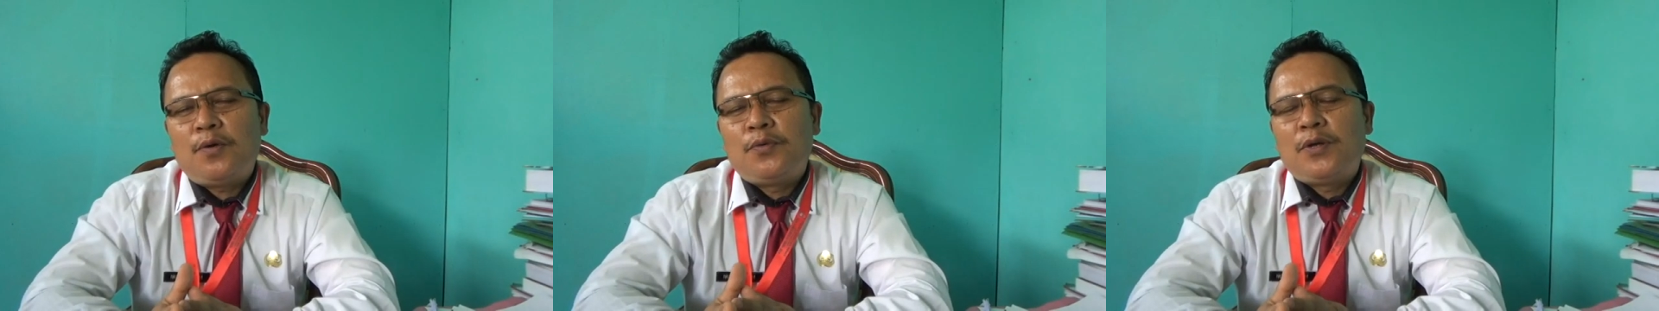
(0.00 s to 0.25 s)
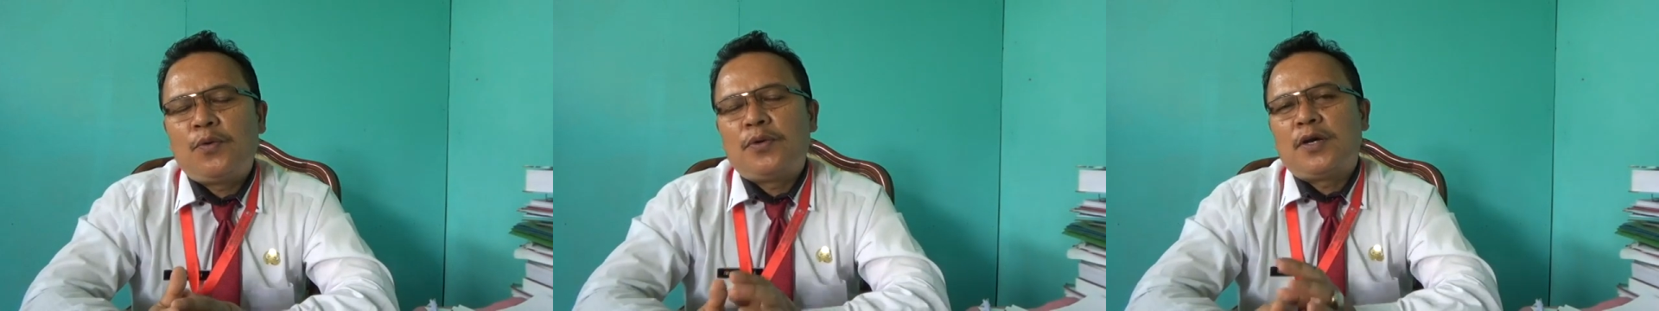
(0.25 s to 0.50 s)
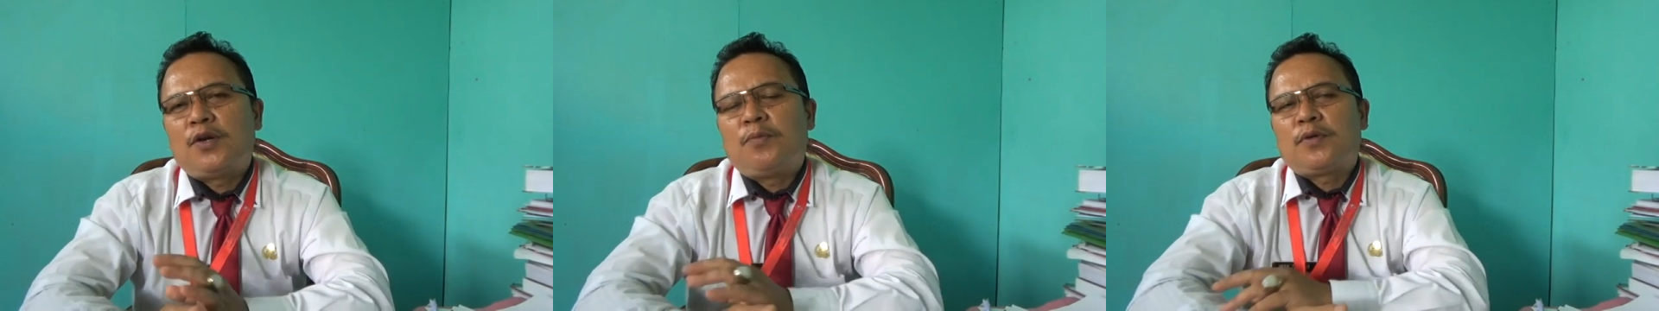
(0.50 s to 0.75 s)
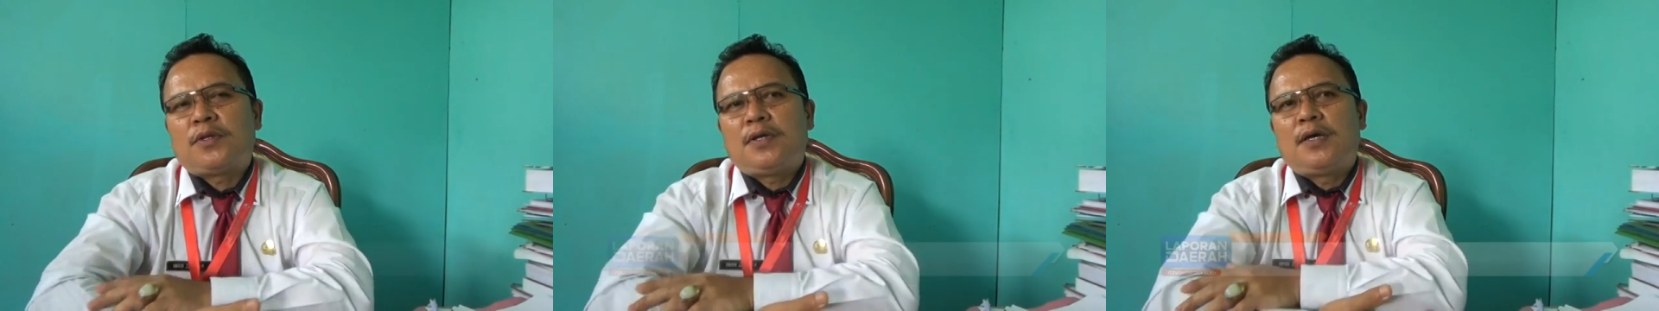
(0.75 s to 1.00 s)
Undang-Undang
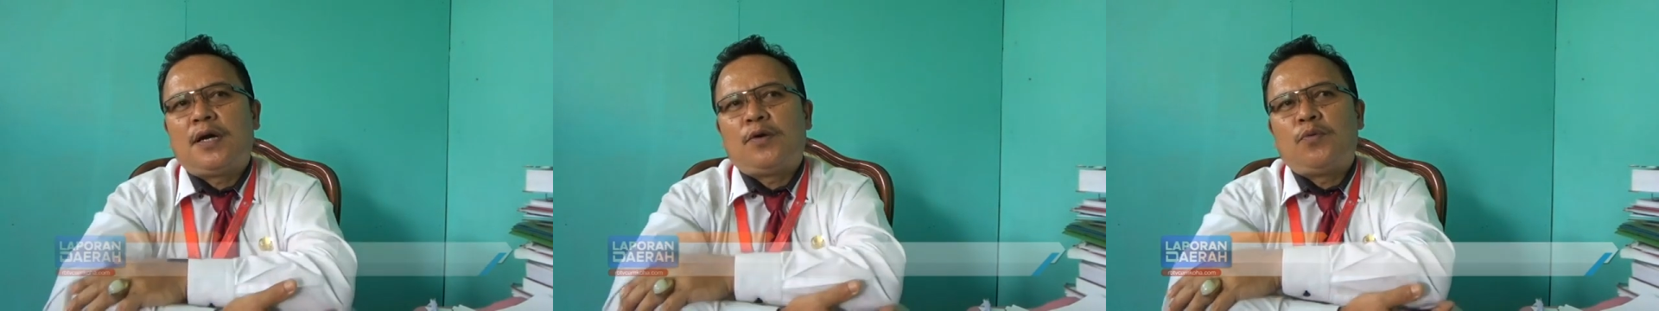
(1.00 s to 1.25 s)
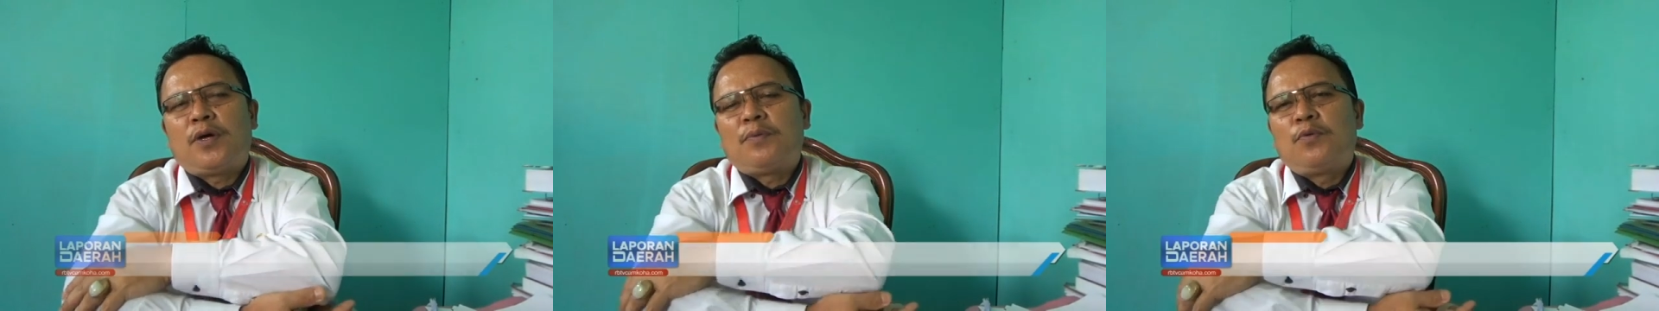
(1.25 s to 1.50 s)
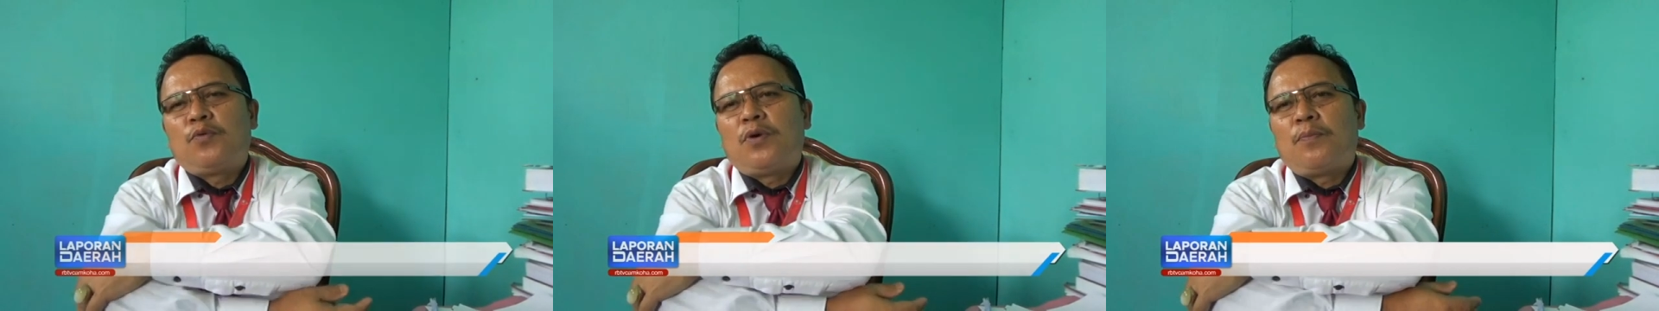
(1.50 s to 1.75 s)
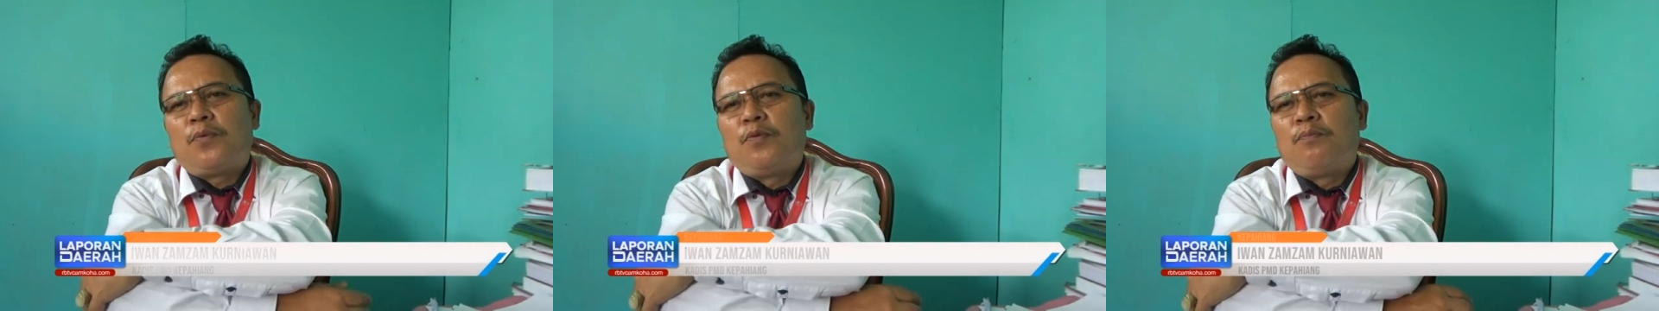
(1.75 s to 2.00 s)
Nomor 3
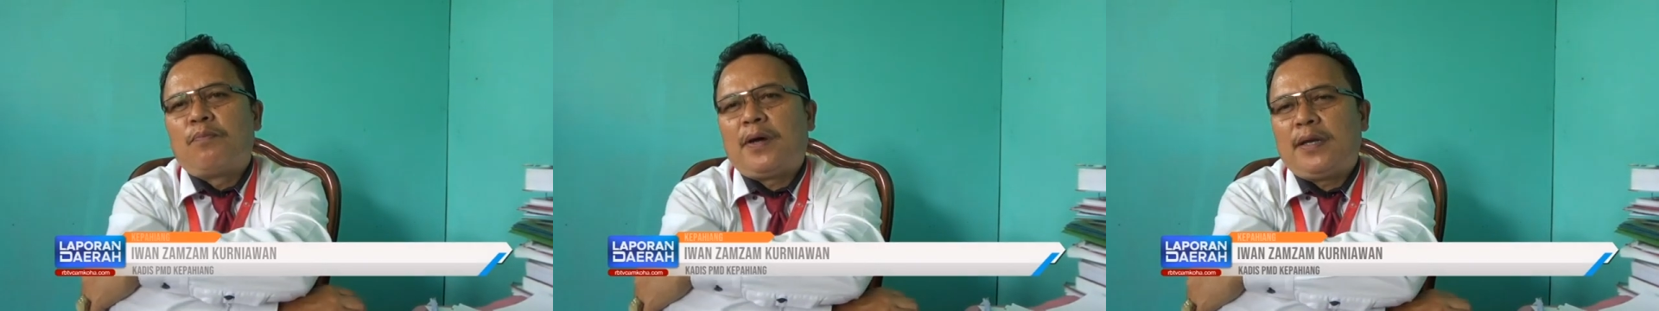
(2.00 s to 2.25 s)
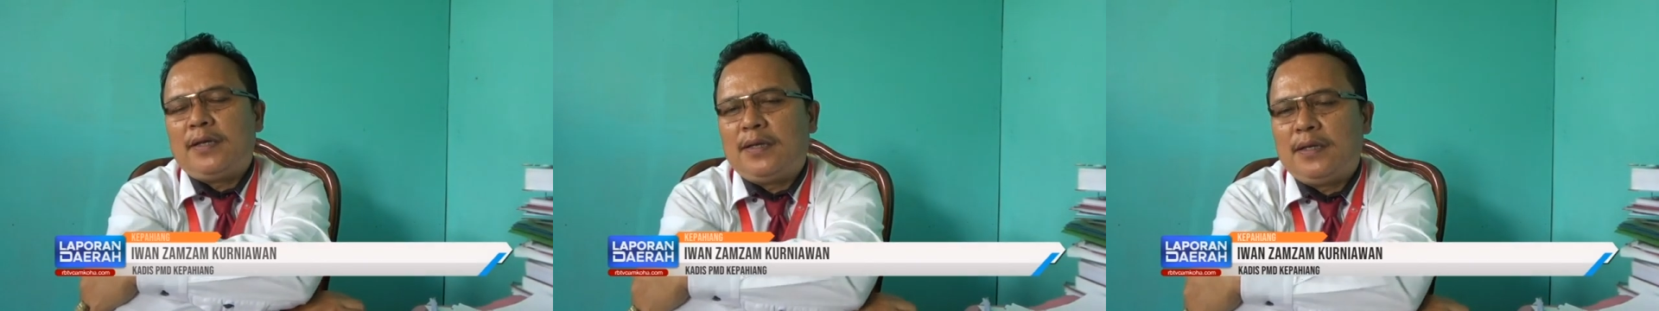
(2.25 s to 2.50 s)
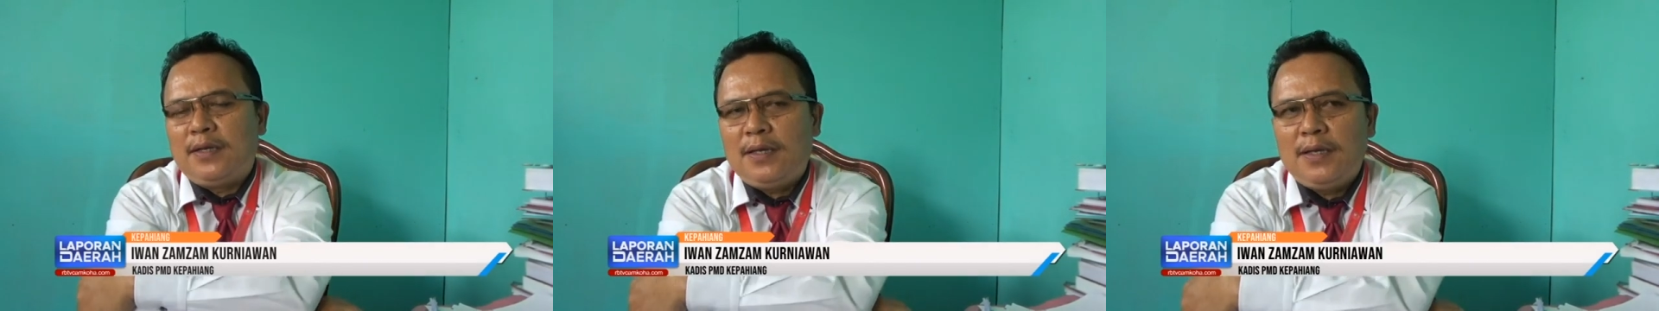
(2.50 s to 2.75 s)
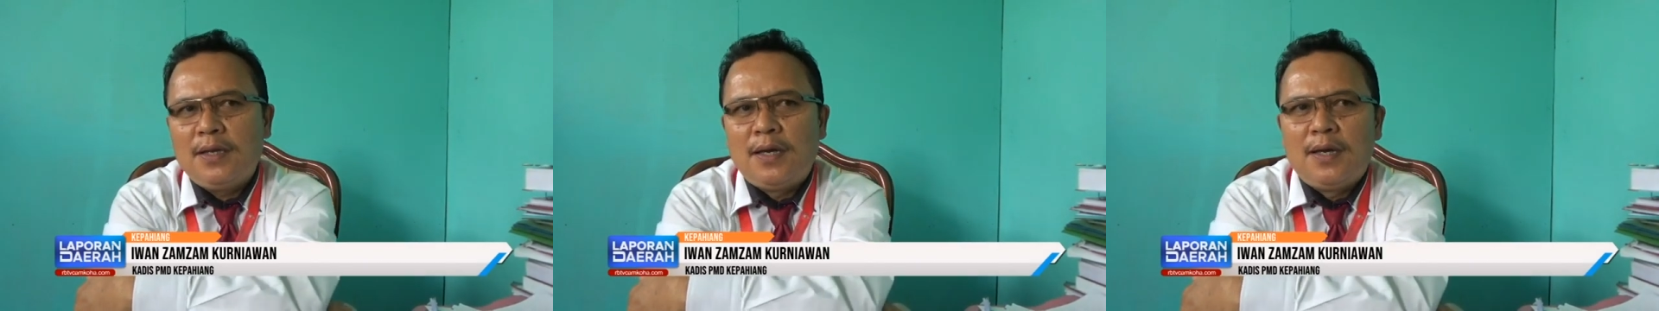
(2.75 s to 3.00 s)
2024
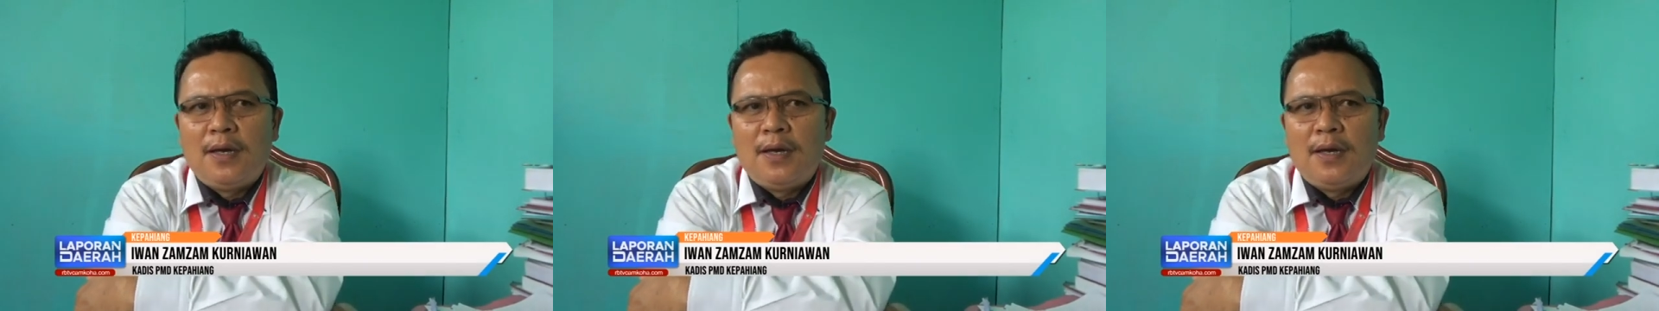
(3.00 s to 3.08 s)
ini